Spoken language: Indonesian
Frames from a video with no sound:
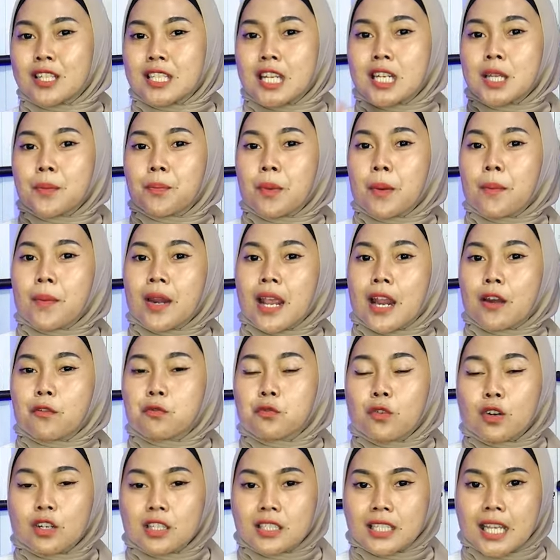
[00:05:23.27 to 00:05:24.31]
Jadi pembelian
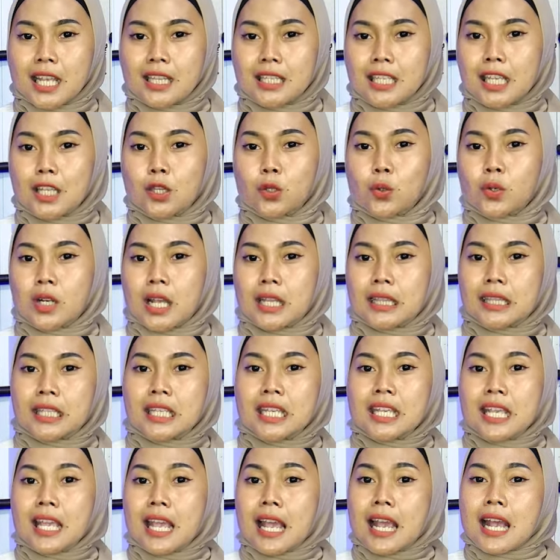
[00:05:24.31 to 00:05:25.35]
full set itu
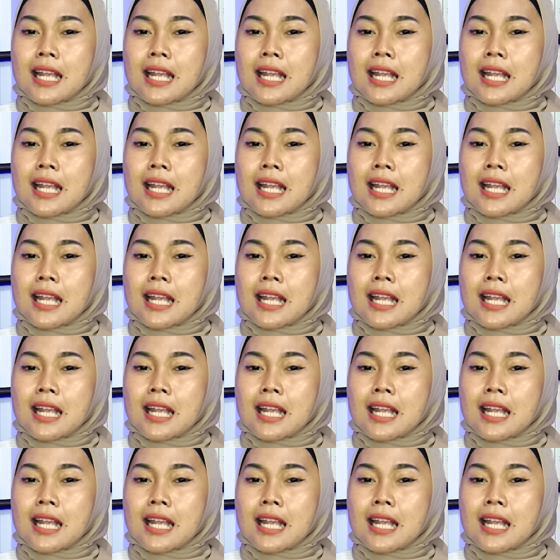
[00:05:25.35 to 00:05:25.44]
nanti